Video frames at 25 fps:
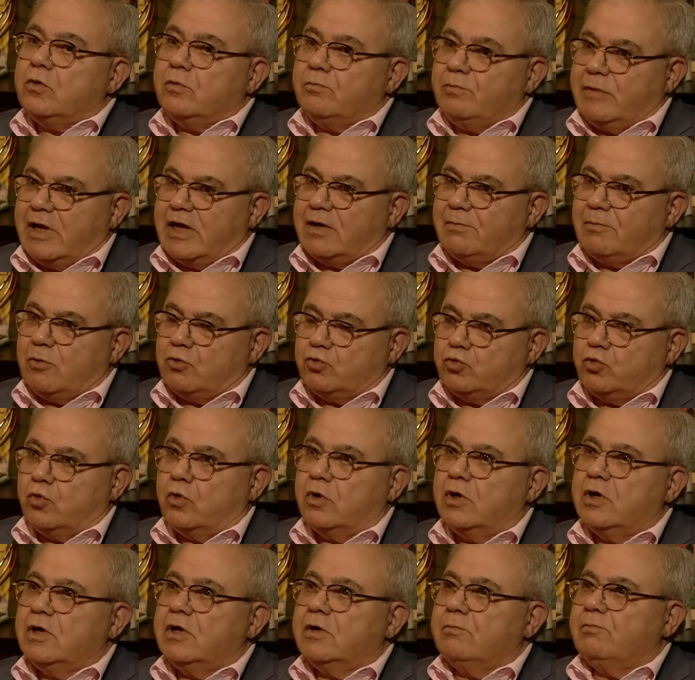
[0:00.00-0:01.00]
بهالموضوع
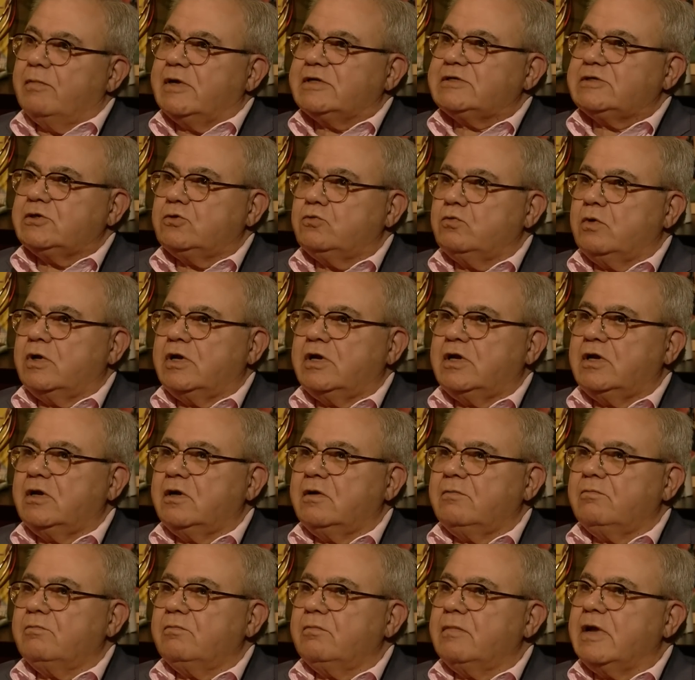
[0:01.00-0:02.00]
بس انه
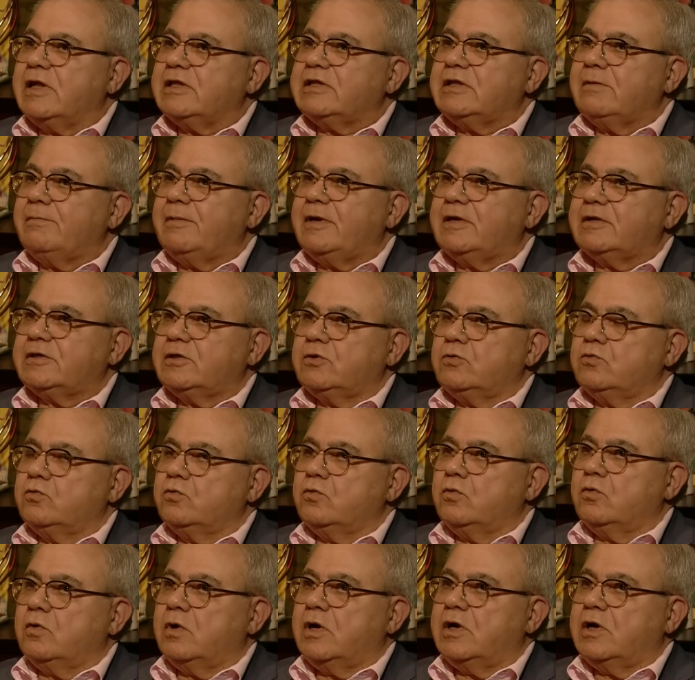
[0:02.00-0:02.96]
انا ما اعتبرت انه